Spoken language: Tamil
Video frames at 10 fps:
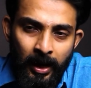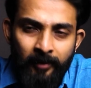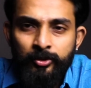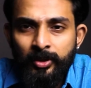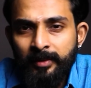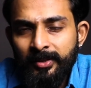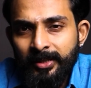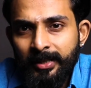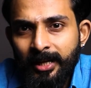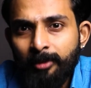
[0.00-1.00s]
அவர் சொன்ன
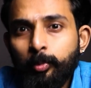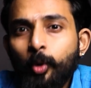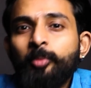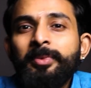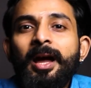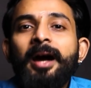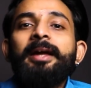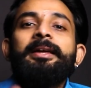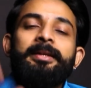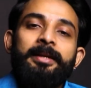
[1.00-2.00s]
விஷயம் என்னென்னா
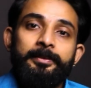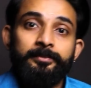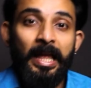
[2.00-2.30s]
பொறுமையாக இருங்க